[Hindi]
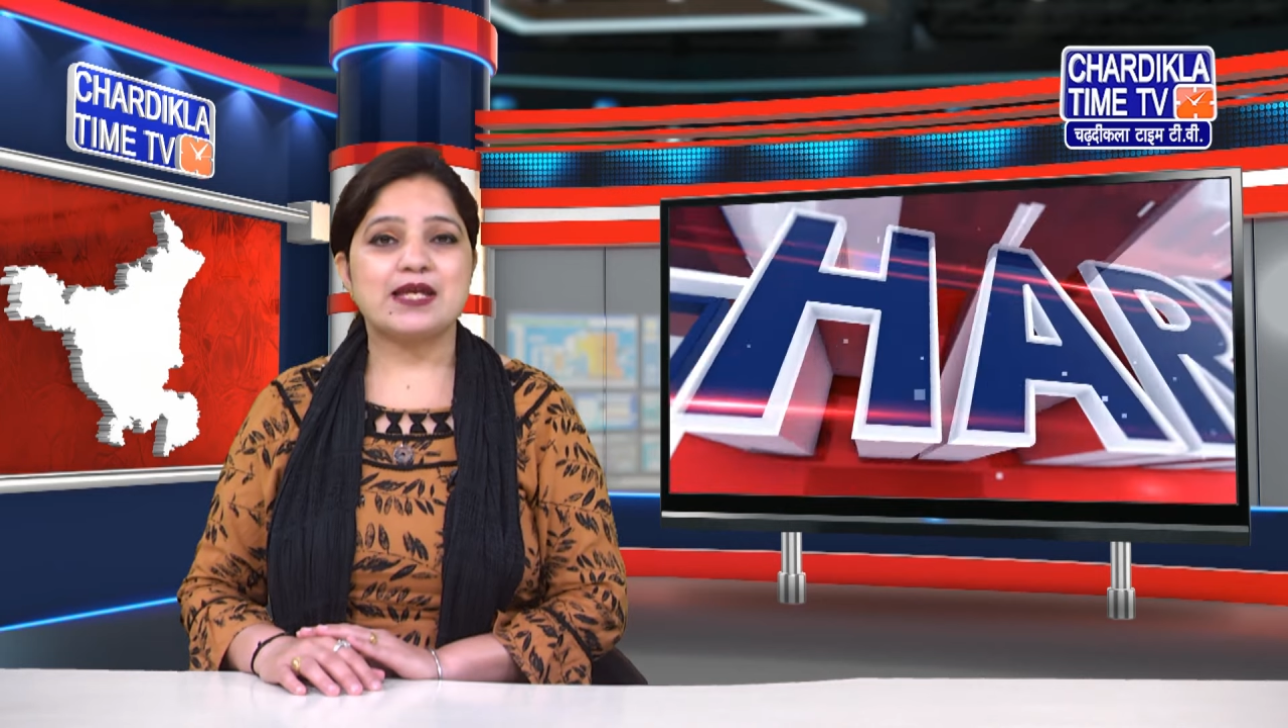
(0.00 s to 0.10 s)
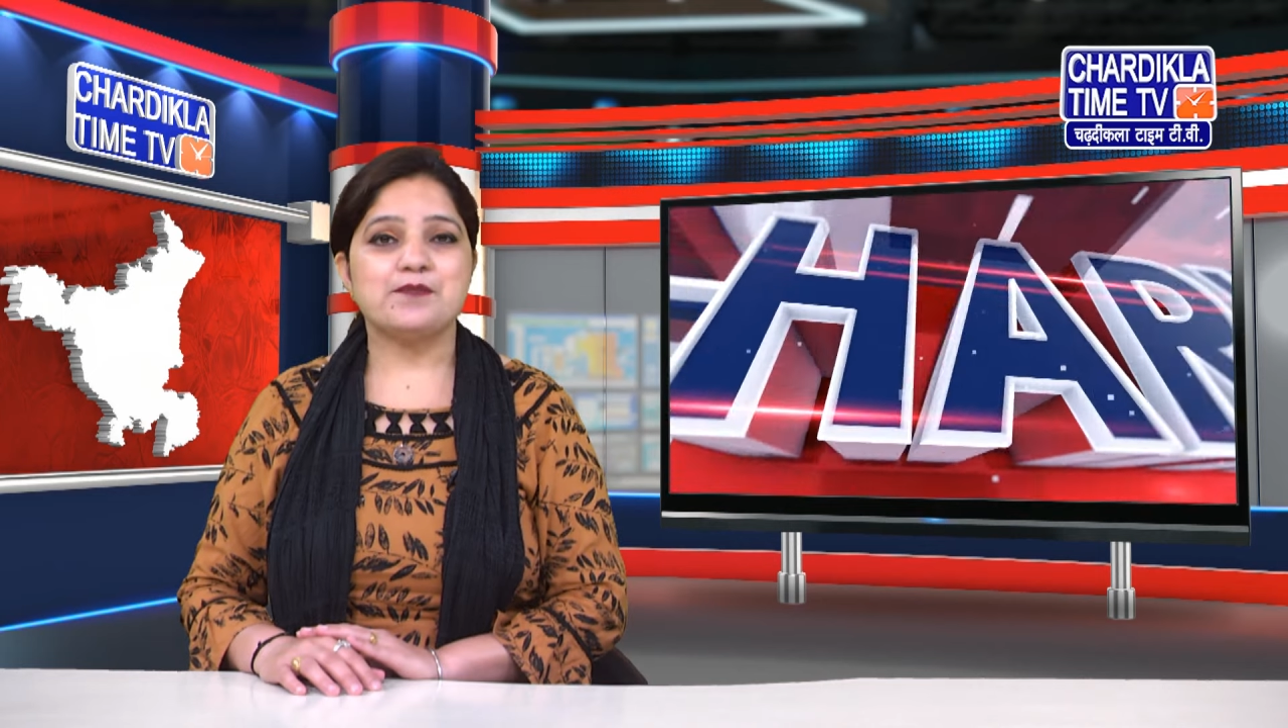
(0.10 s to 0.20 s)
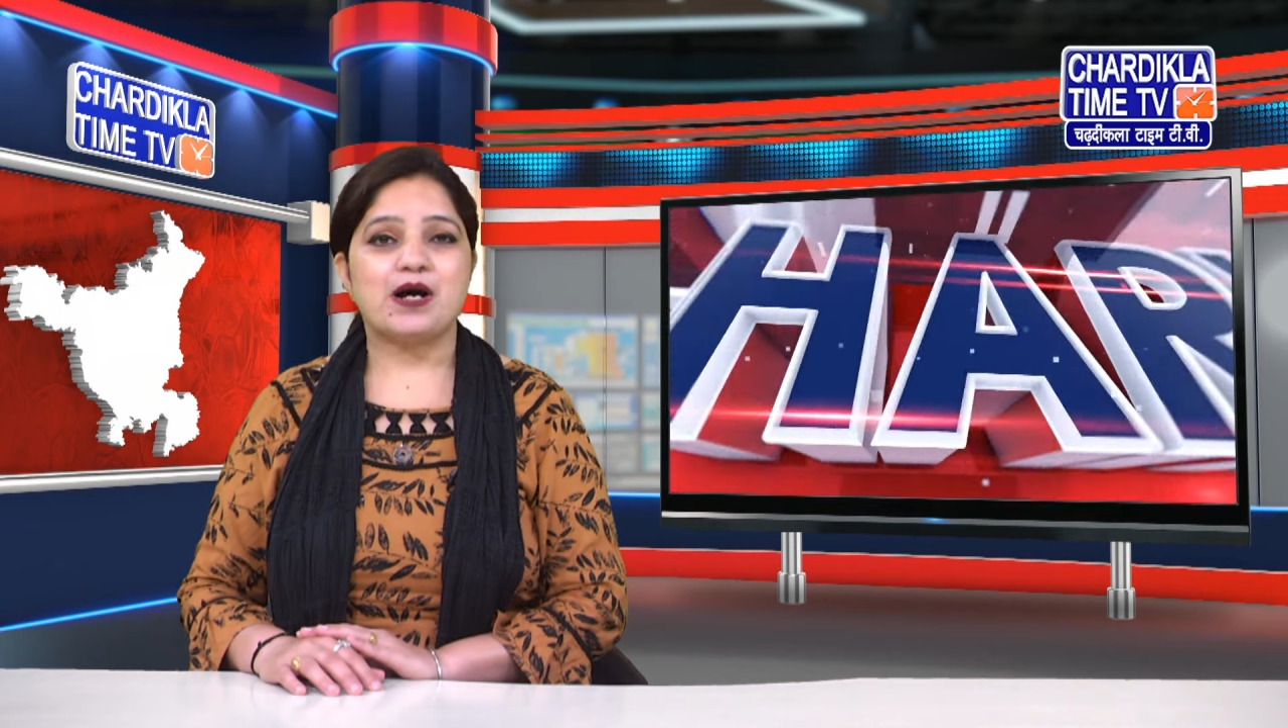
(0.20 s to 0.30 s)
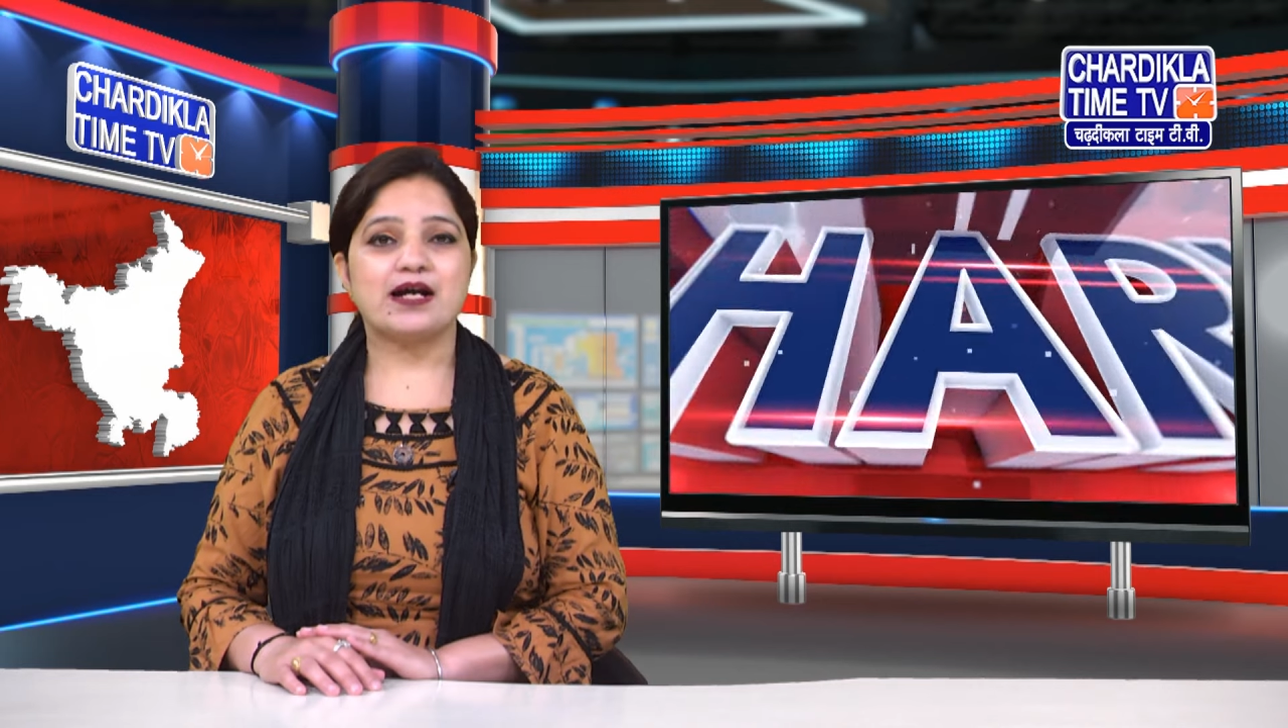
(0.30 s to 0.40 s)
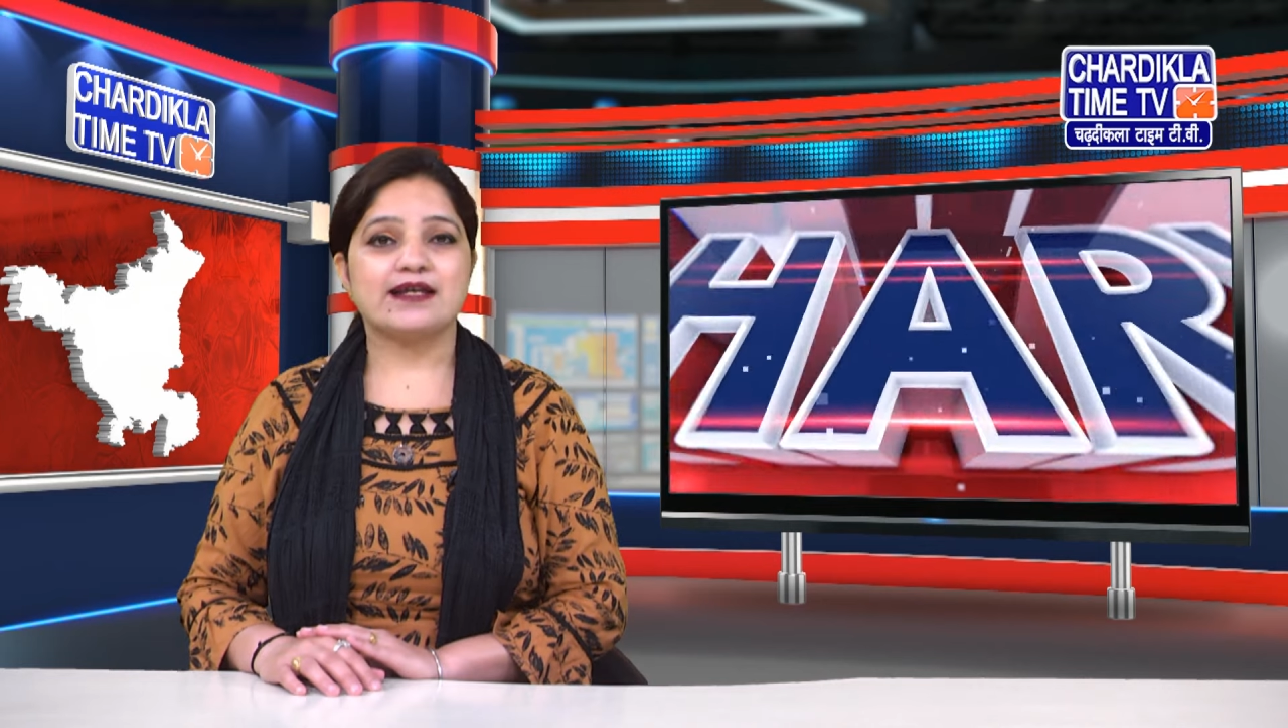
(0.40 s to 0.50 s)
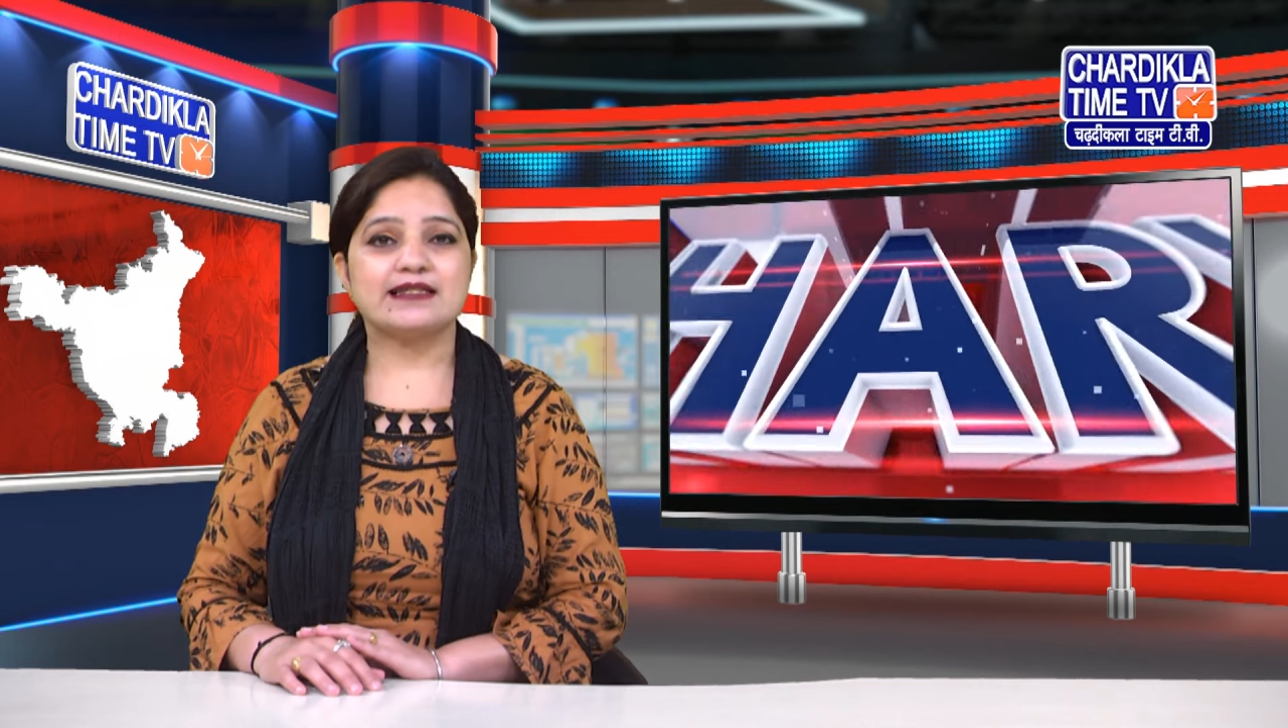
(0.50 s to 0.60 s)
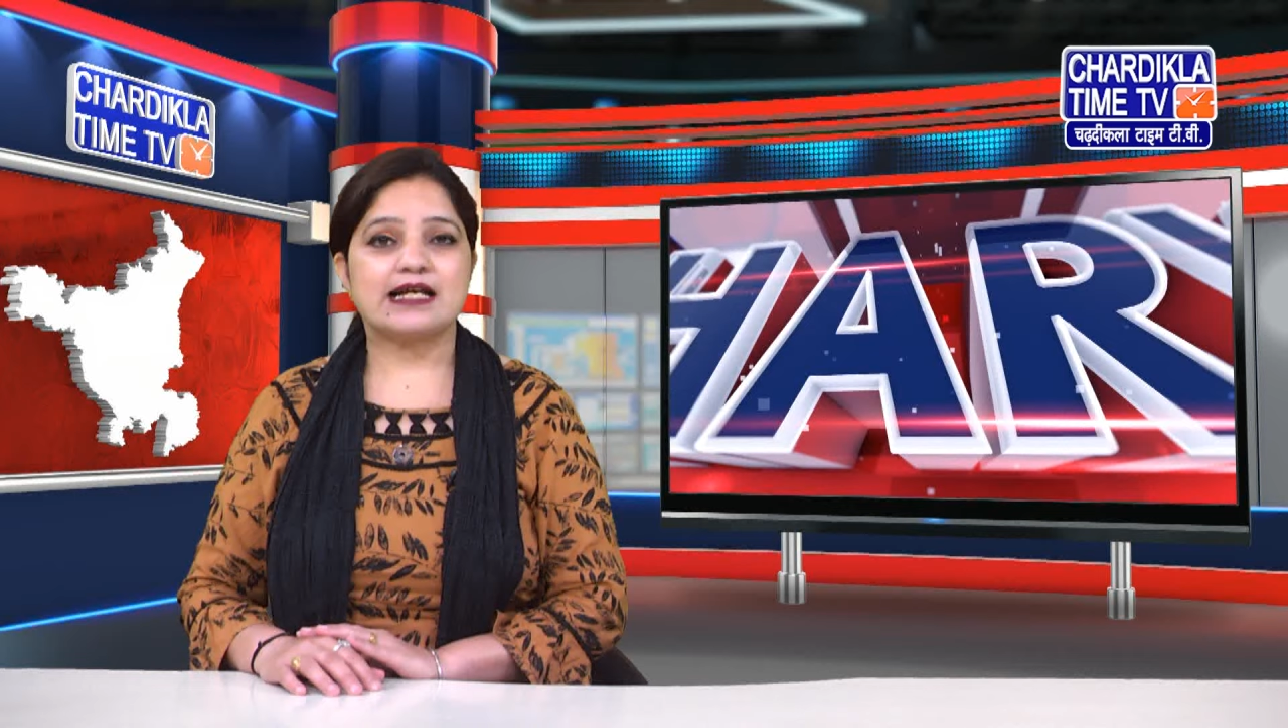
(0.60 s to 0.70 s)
की मांग के